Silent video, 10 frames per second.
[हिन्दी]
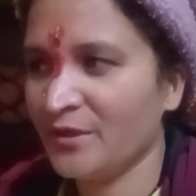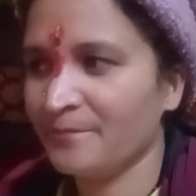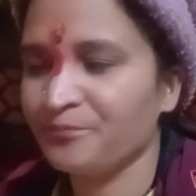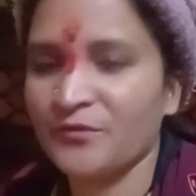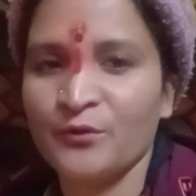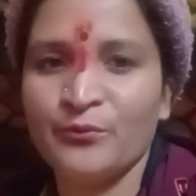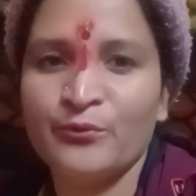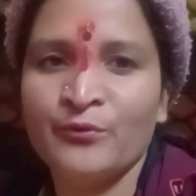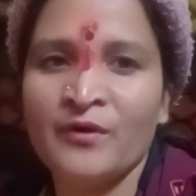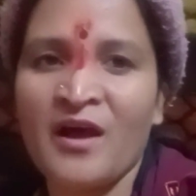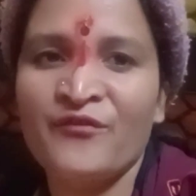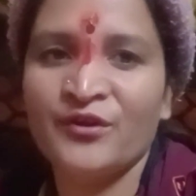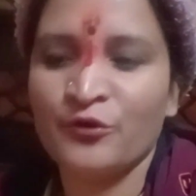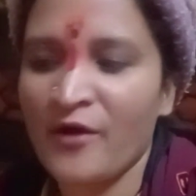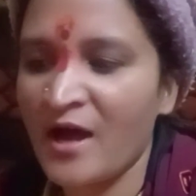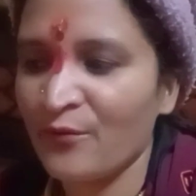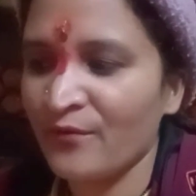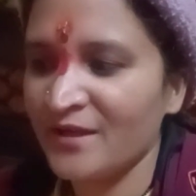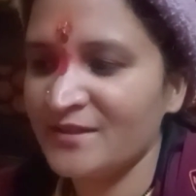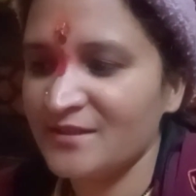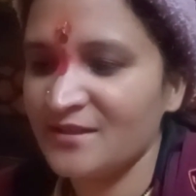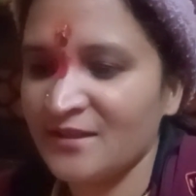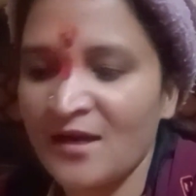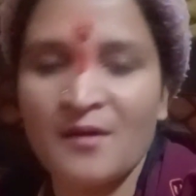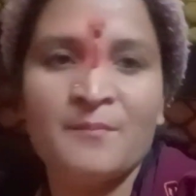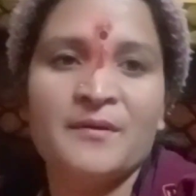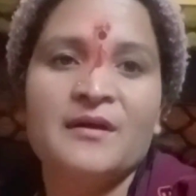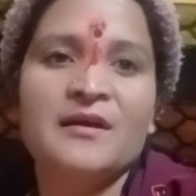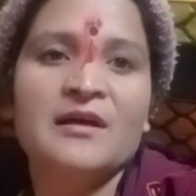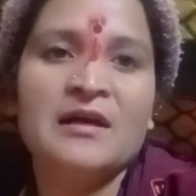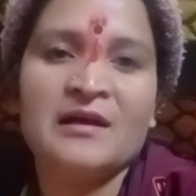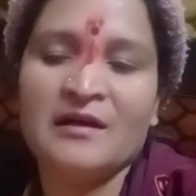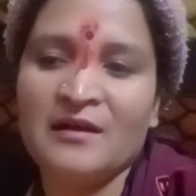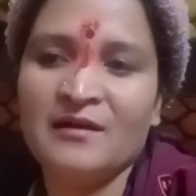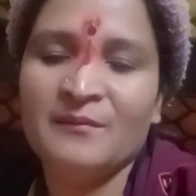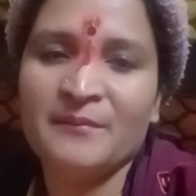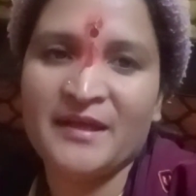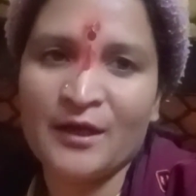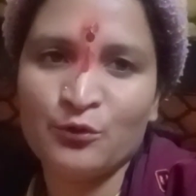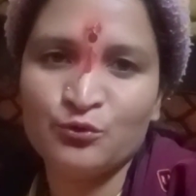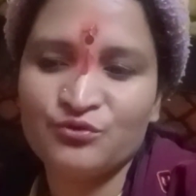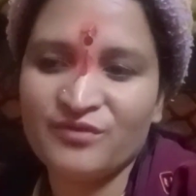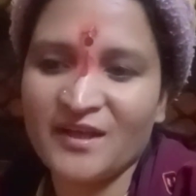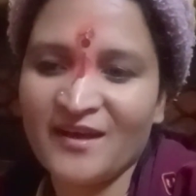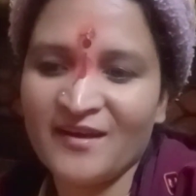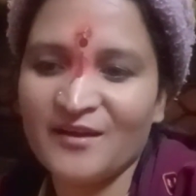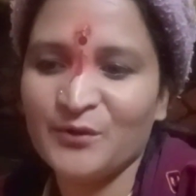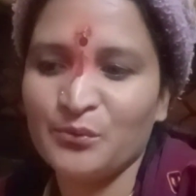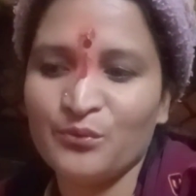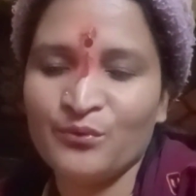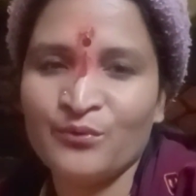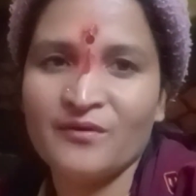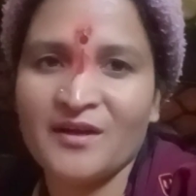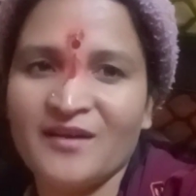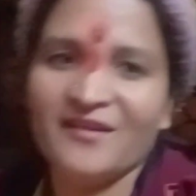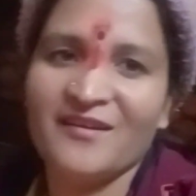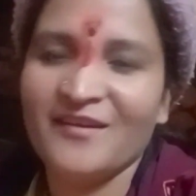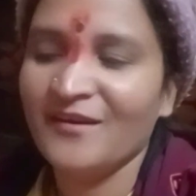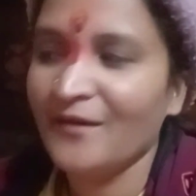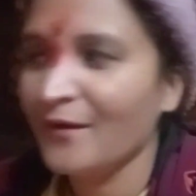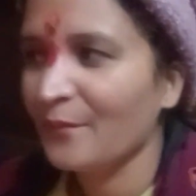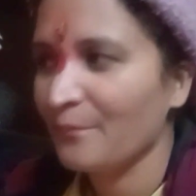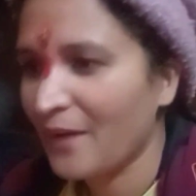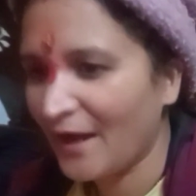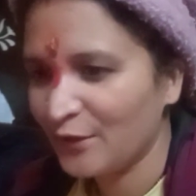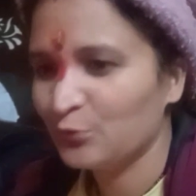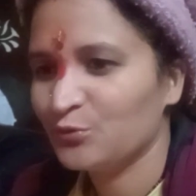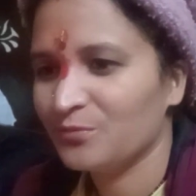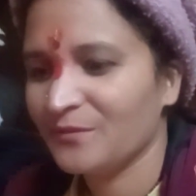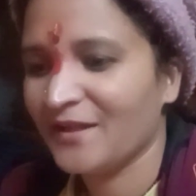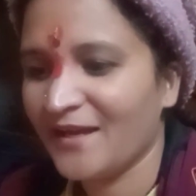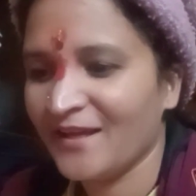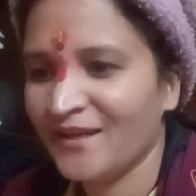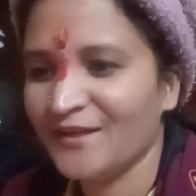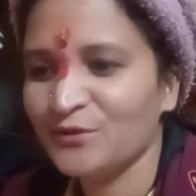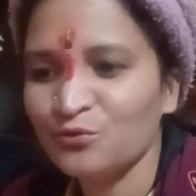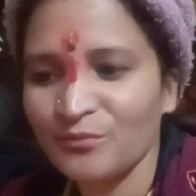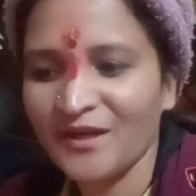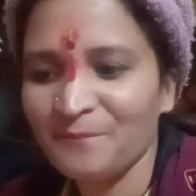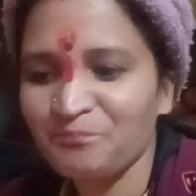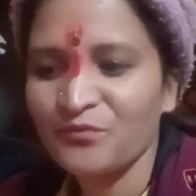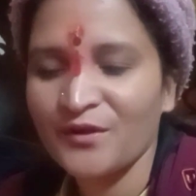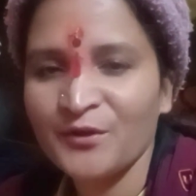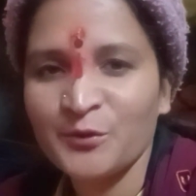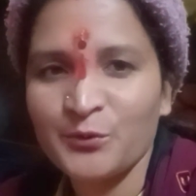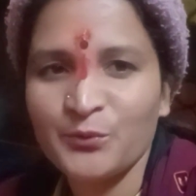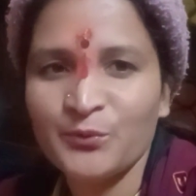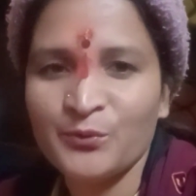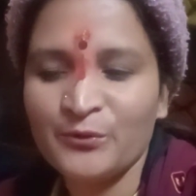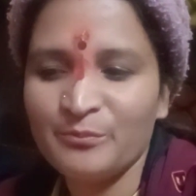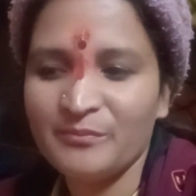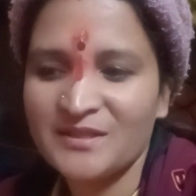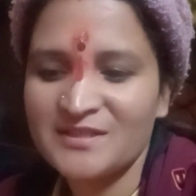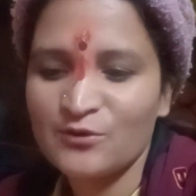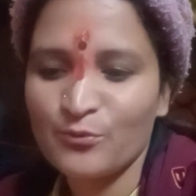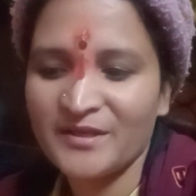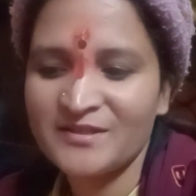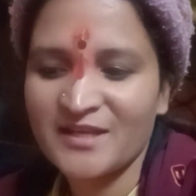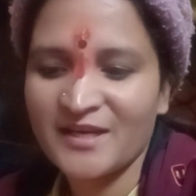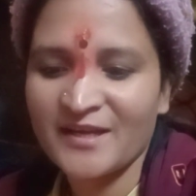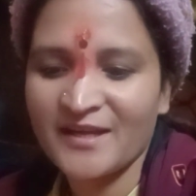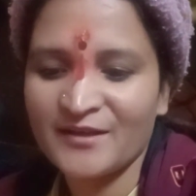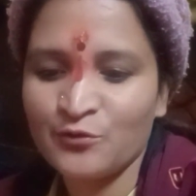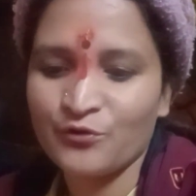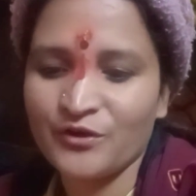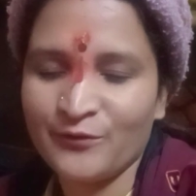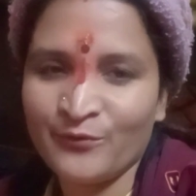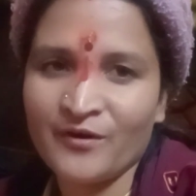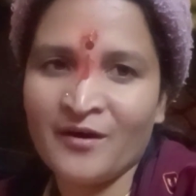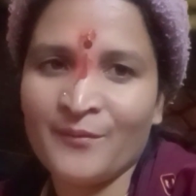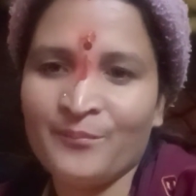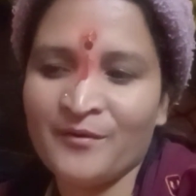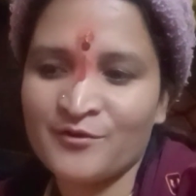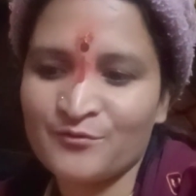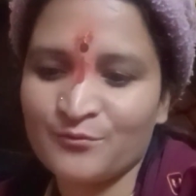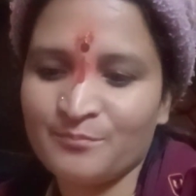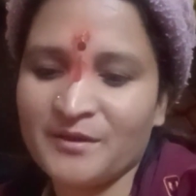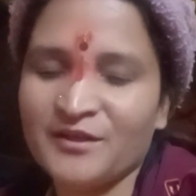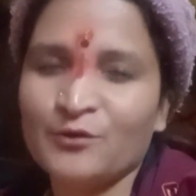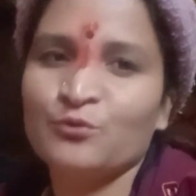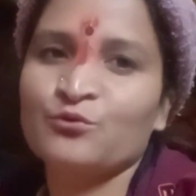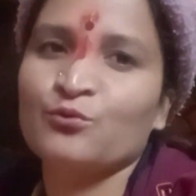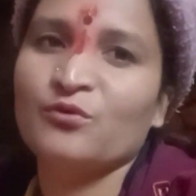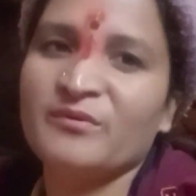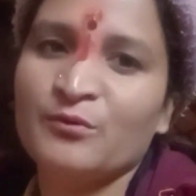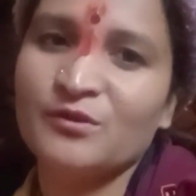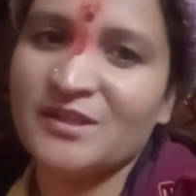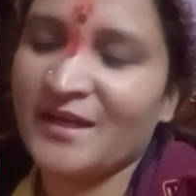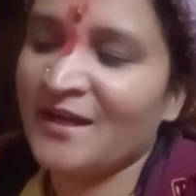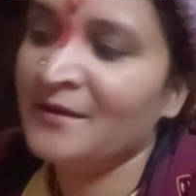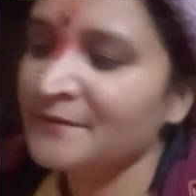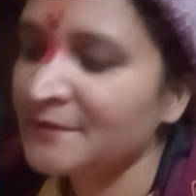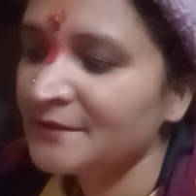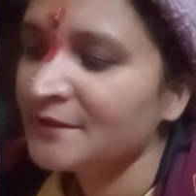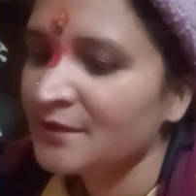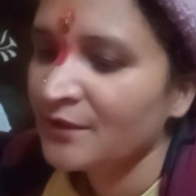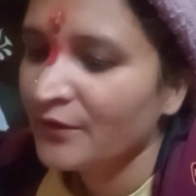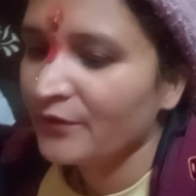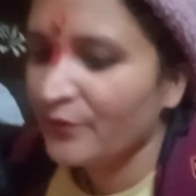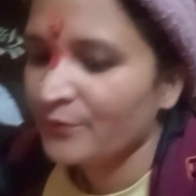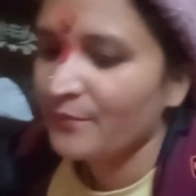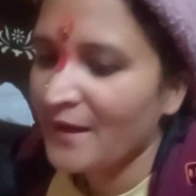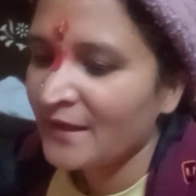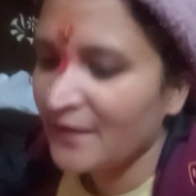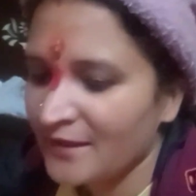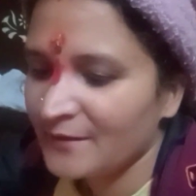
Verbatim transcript: भी तो काफ़ी त्योहारों का ही सीज़न था अब कल भैया दूज भी है तो कल भाई दूज भी मनाएंगे सुबह तो खूब मस्तियों में ही चले गया ये छुट्टी तो अब परसों पंद्रह को स्कूल भी खुल जाएगा और बाकी